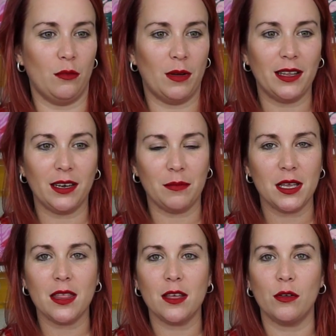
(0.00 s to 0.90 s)
madre
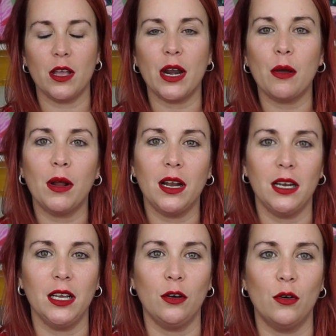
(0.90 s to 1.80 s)
mía, digo, ¿y ahora cuál
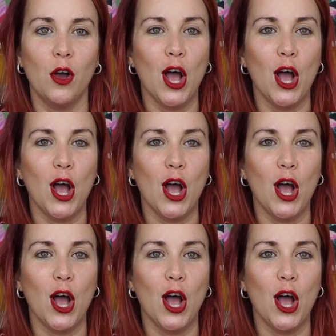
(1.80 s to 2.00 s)
elijo?